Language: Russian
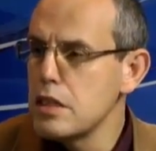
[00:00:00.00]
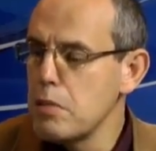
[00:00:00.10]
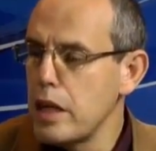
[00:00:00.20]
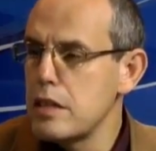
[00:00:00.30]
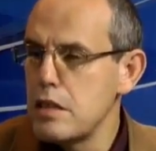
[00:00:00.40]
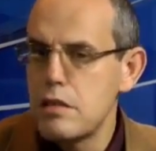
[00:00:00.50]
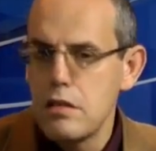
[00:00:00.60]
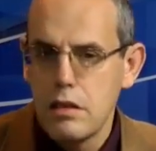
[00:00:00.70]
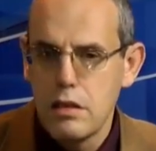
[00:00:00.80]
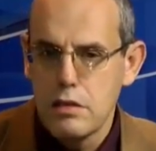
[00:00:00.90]
занимаетесь,
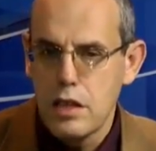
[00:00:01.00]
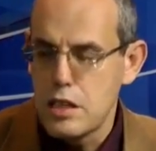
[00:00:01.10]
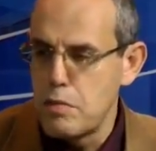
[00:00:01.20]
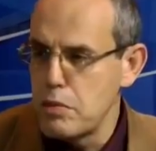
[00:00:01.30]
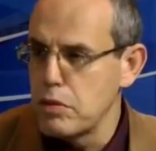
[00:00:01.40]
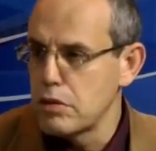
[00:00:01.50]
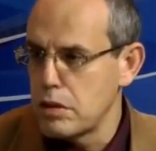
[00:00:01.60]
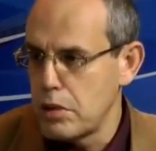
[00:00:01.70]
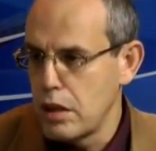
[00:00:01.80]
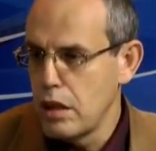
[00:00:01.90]
э, скажем,
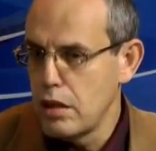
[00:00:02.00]
ремонтами.